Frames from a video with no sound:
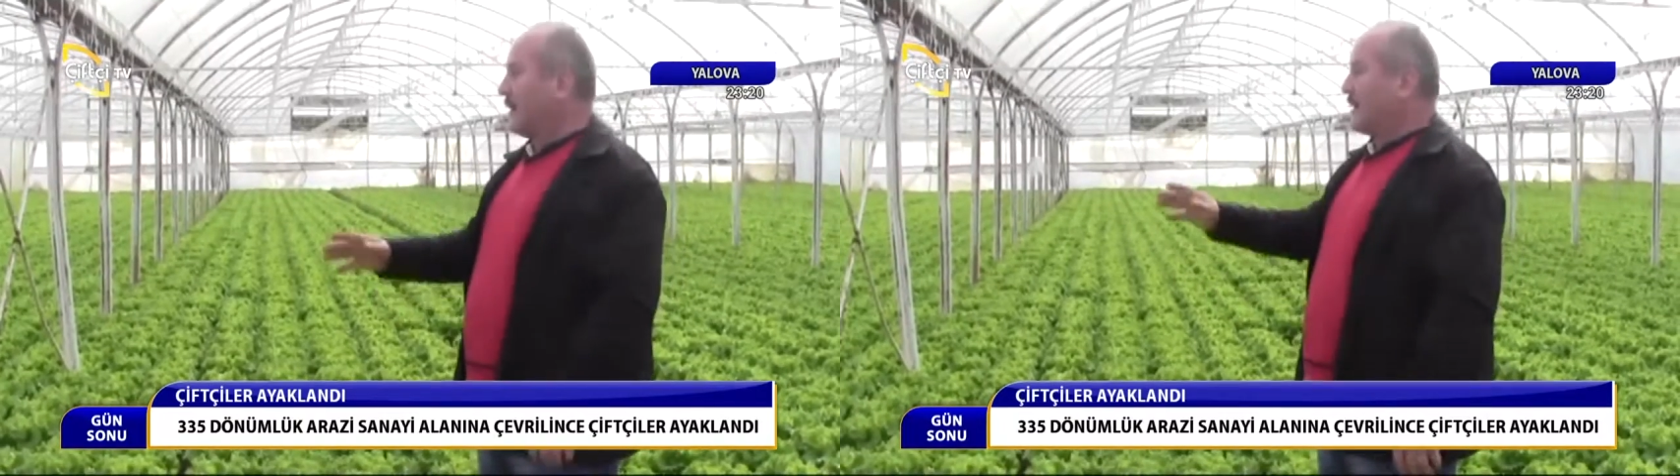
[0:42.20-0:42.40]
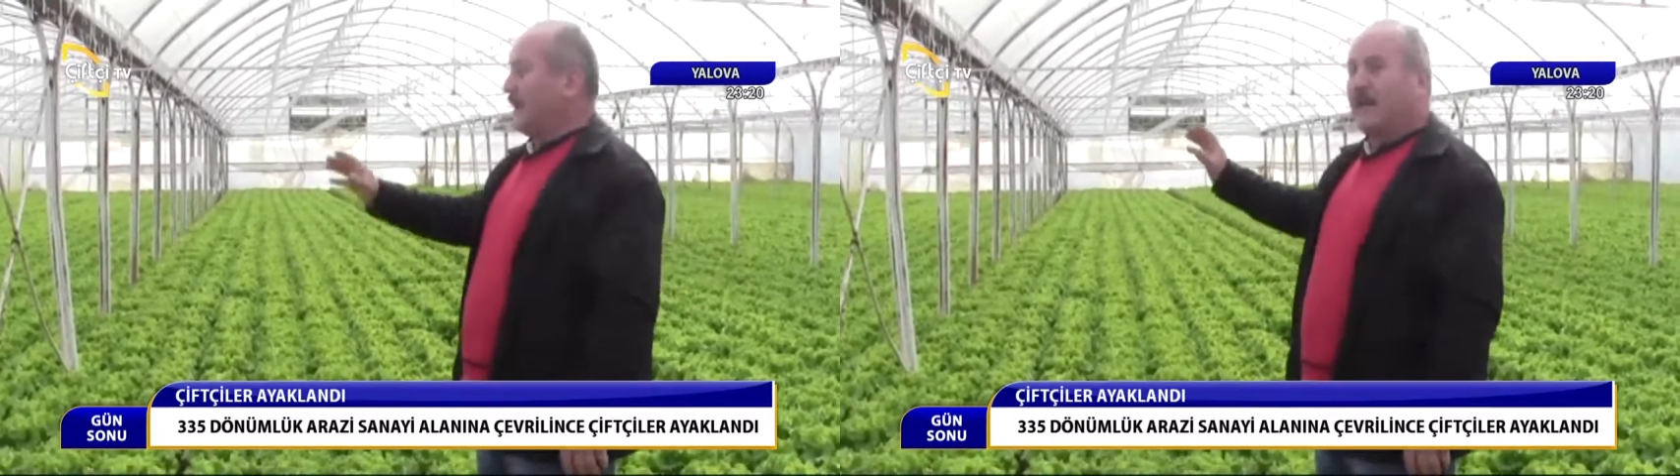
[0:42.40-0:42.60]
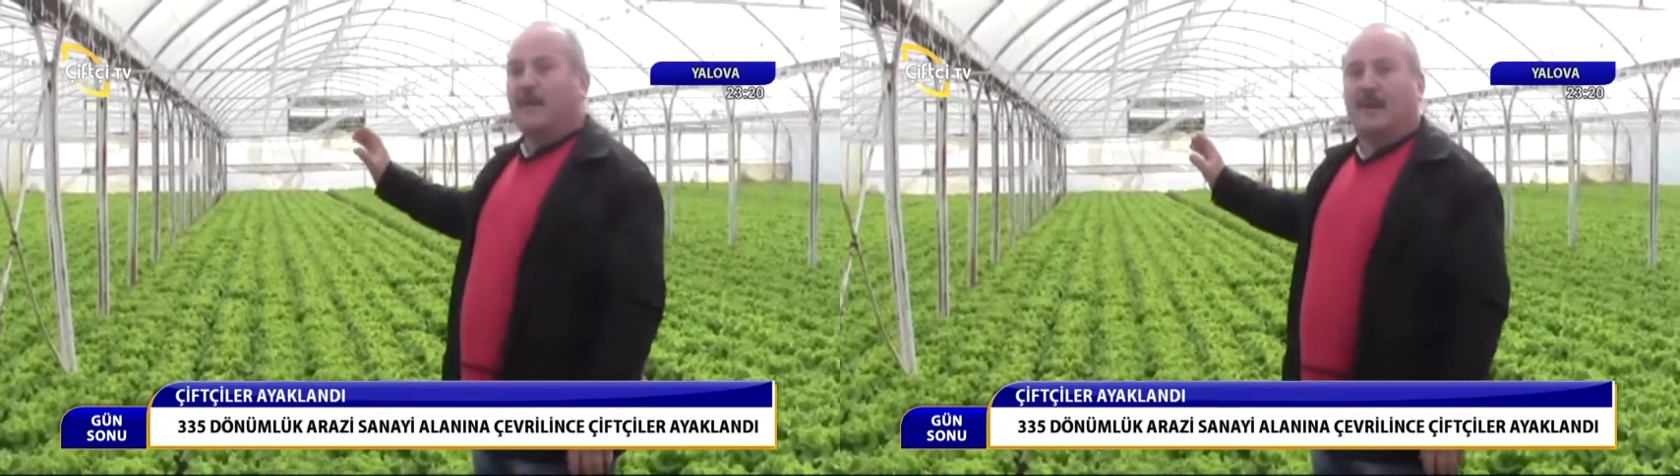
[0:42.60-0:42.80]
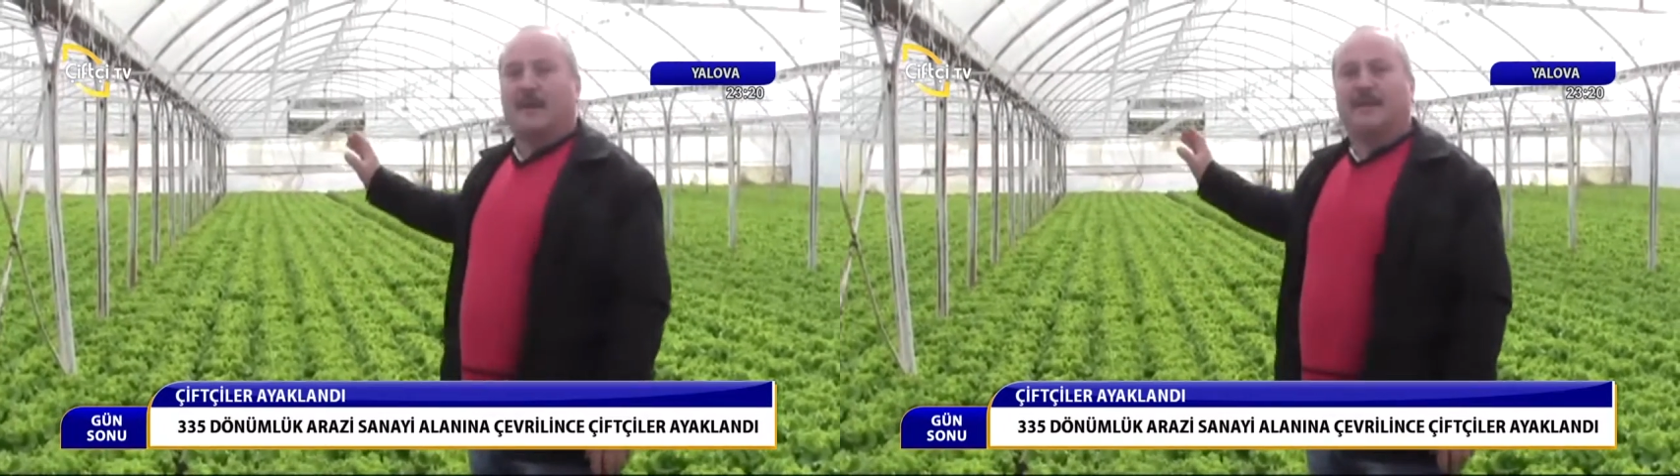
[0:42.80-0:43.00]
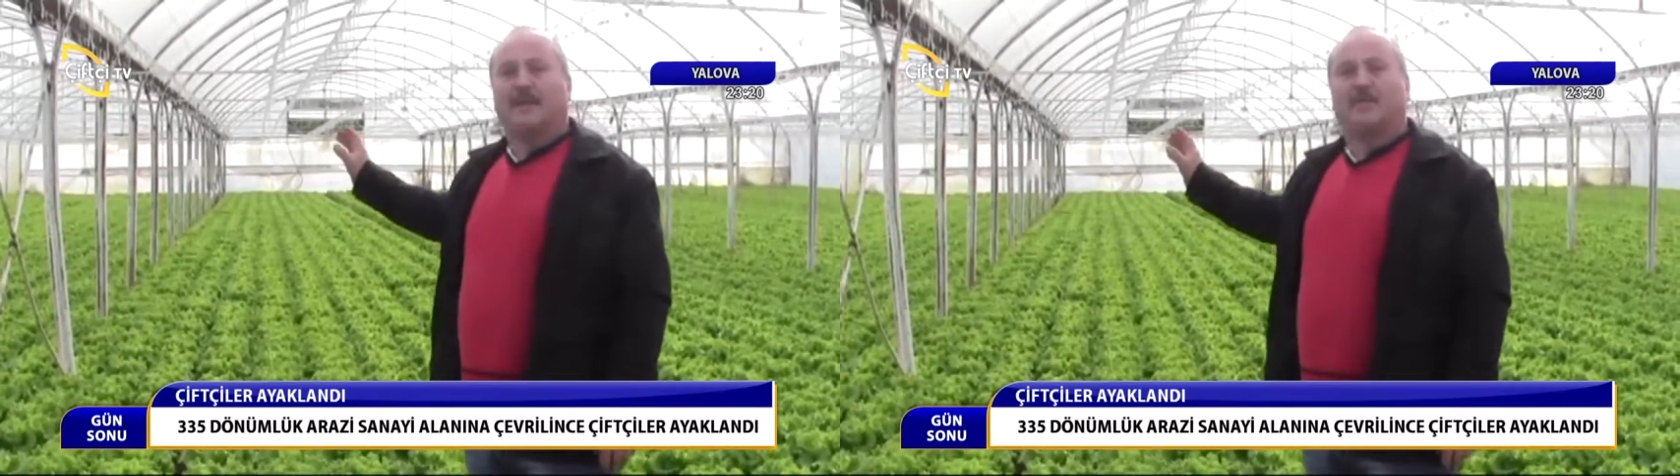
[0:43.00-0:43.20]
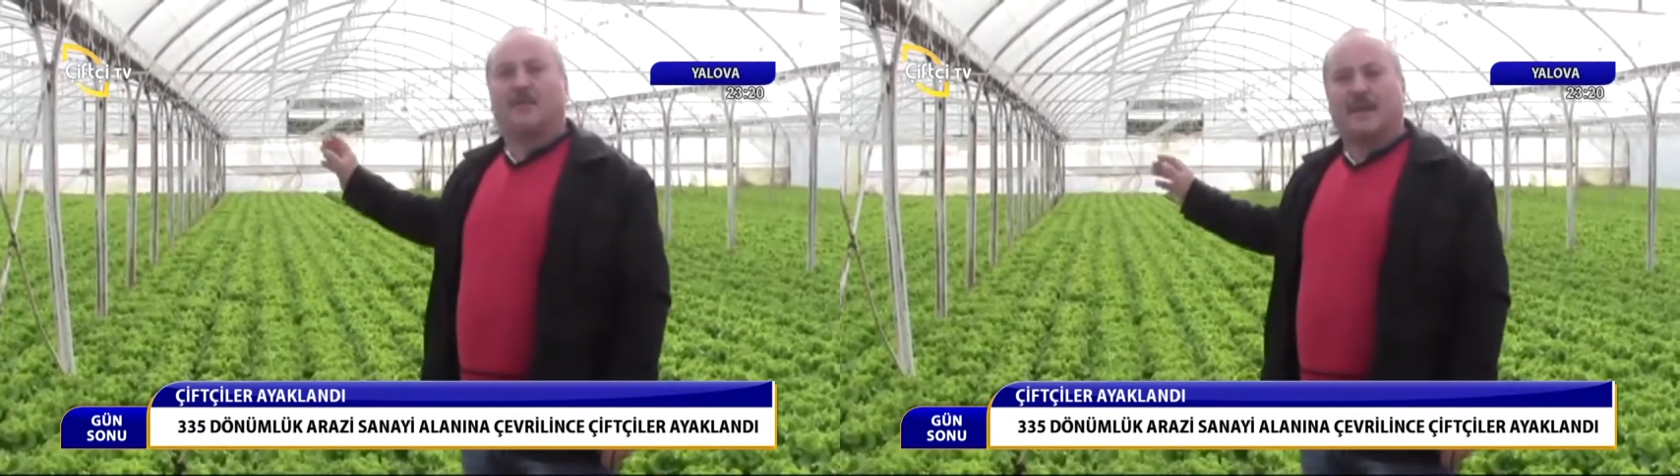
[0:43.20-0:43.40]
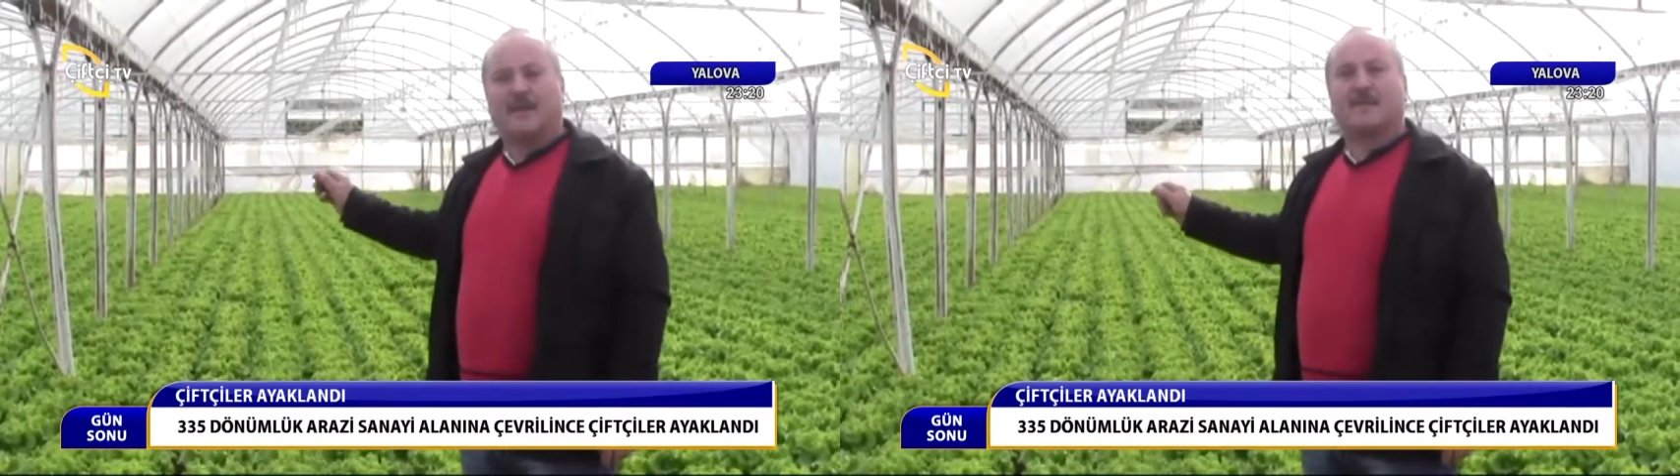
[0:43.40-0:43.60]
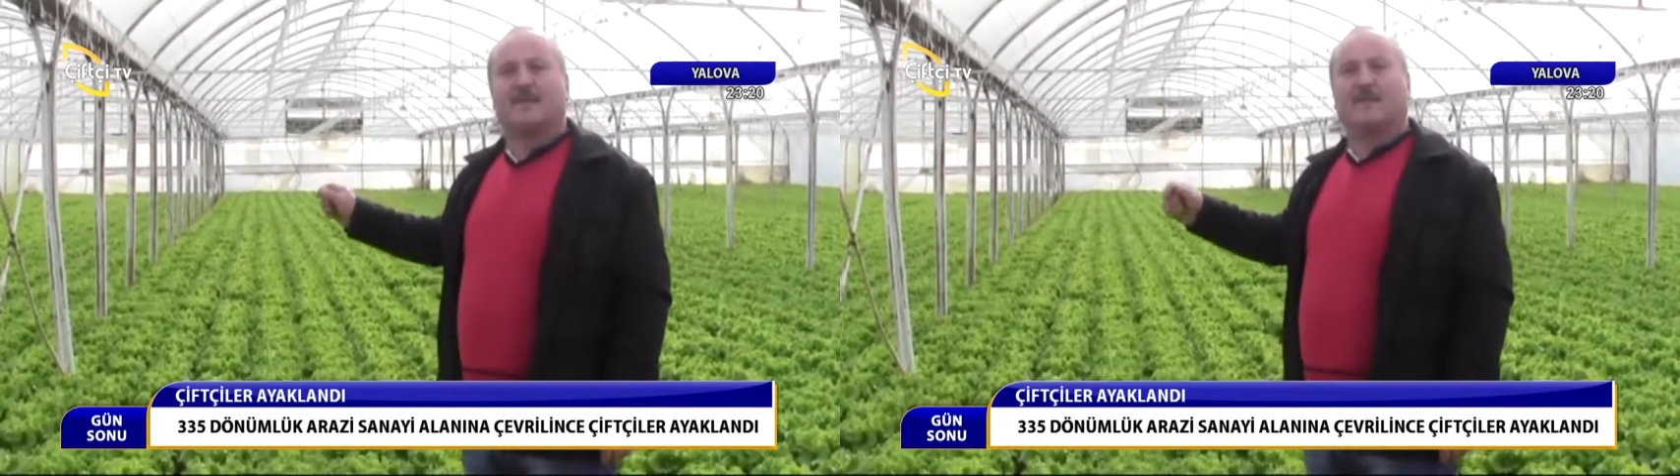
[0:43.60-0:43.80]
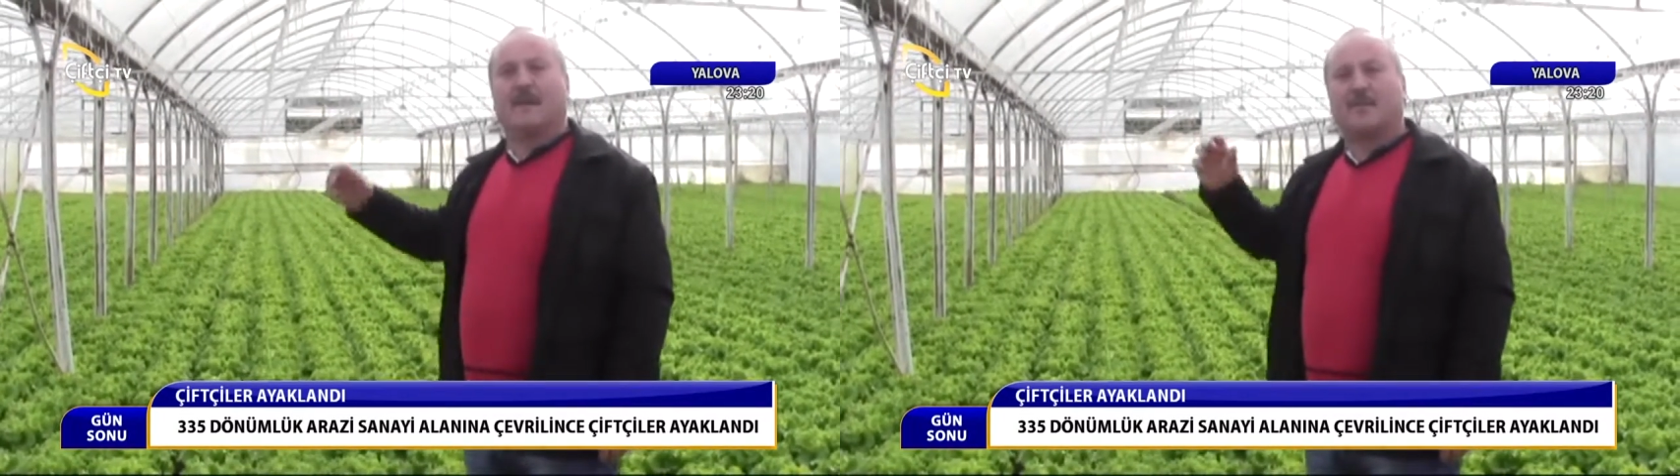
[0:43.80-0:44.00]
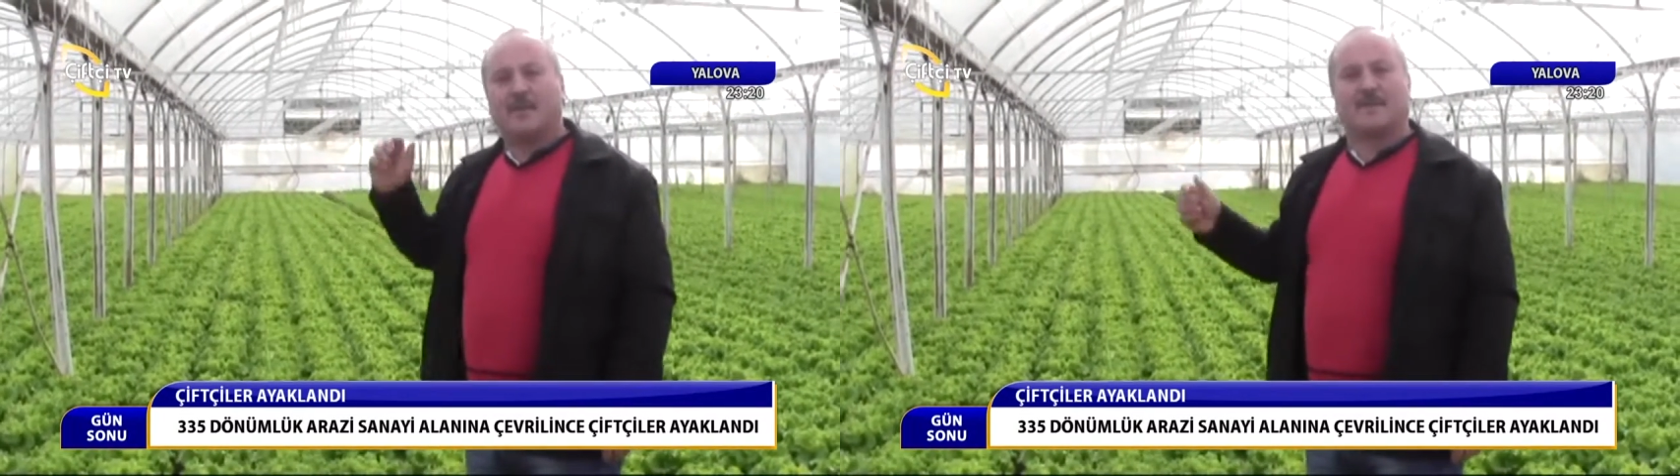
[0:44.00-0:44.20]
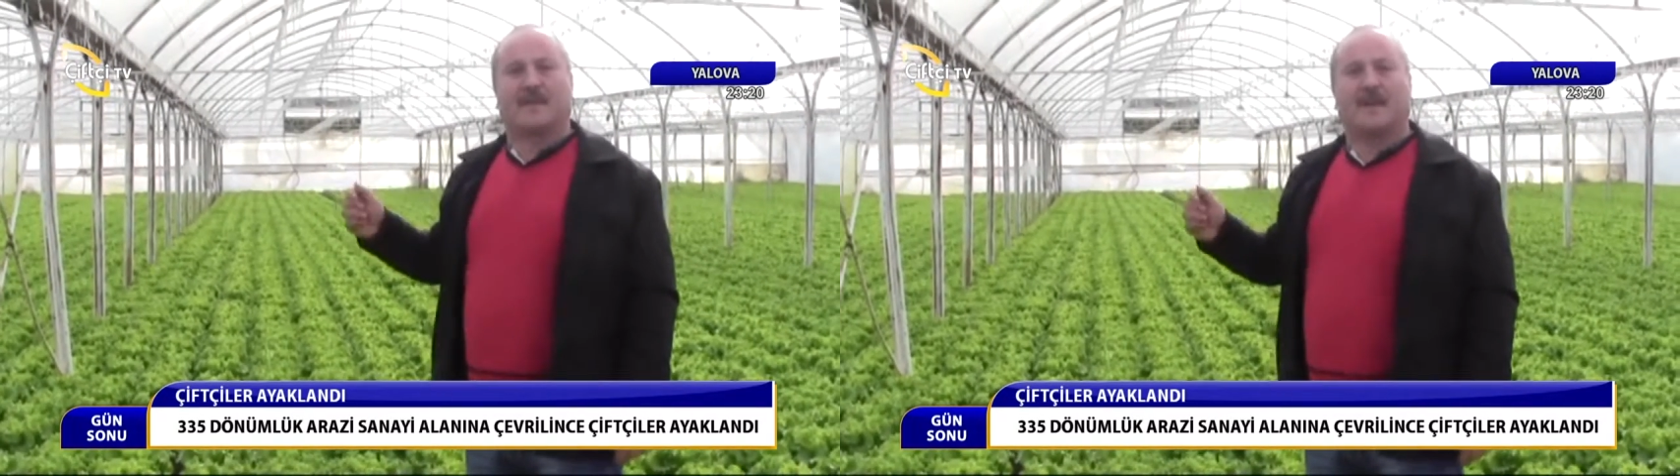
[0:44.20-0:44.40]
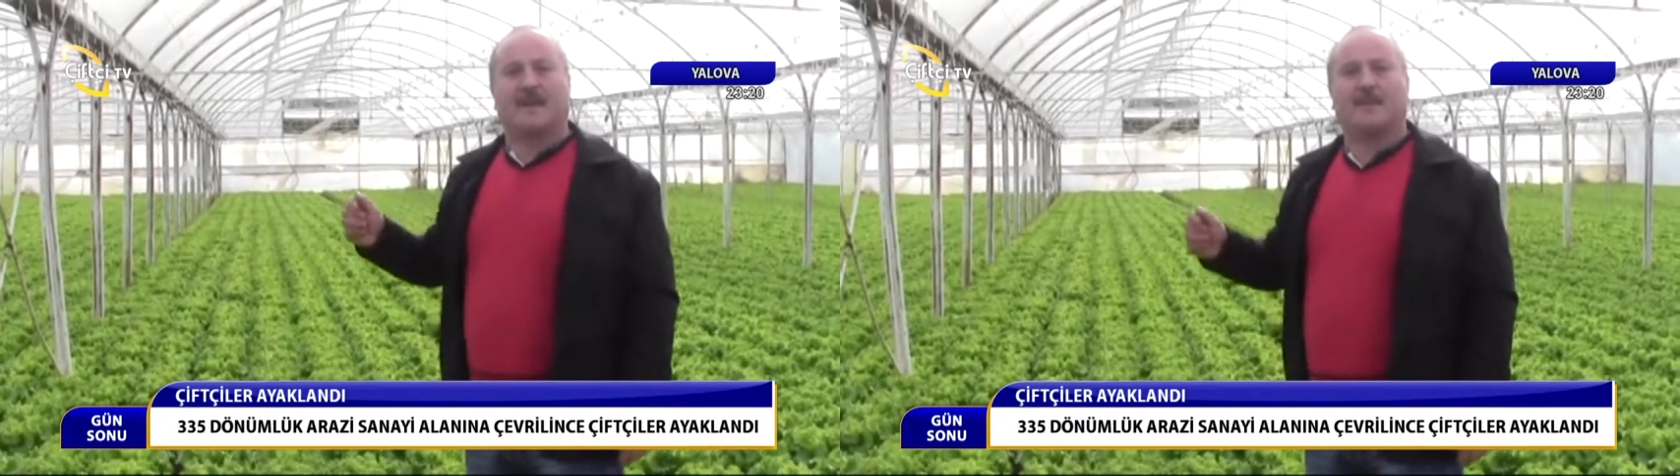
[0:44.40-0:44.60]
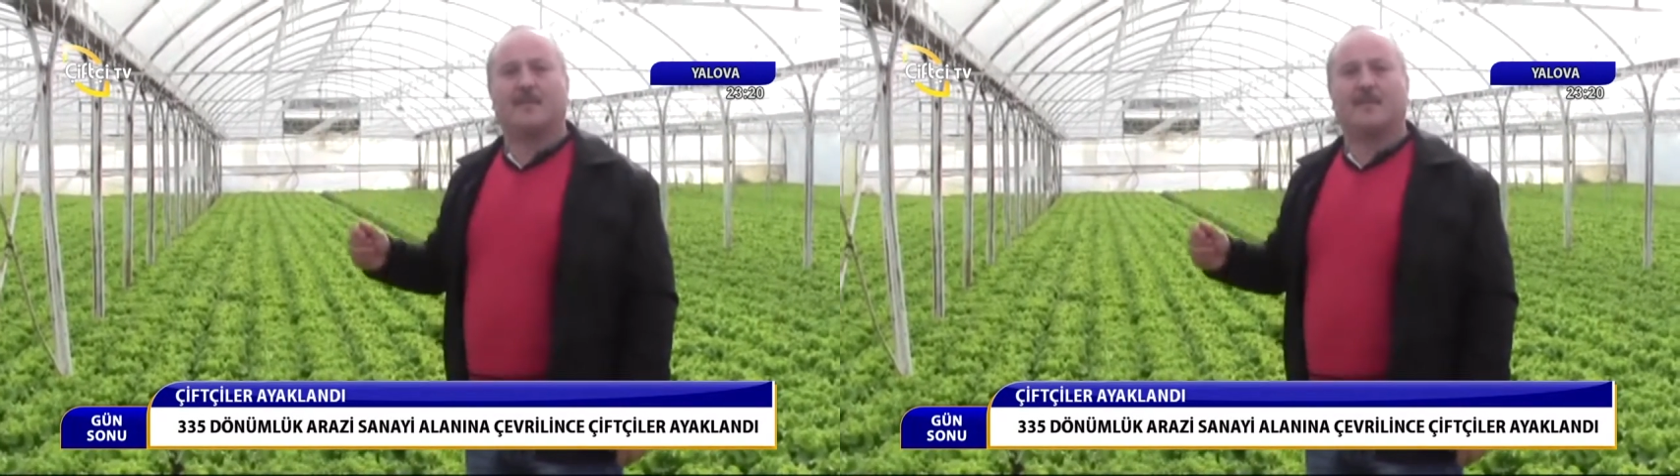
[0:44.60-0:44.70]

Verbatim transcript: Sanayi Bakanlığı buraya izin vermişse